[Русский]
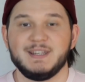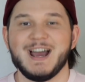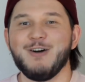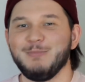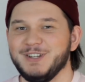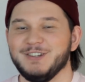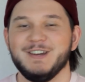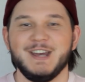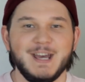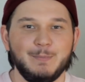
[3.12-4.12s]
Xiaomi,
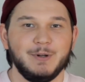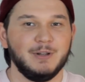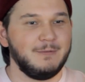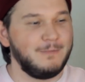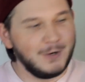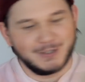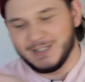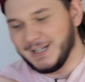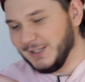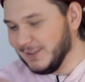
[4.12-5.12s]
Apple,
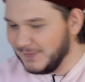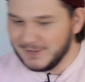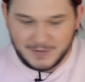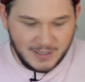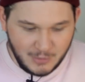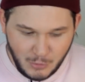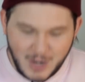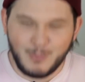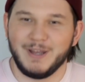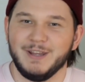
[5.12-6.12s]
Fortnite, Vivo,
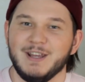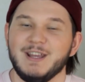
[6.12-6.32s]
Huawei.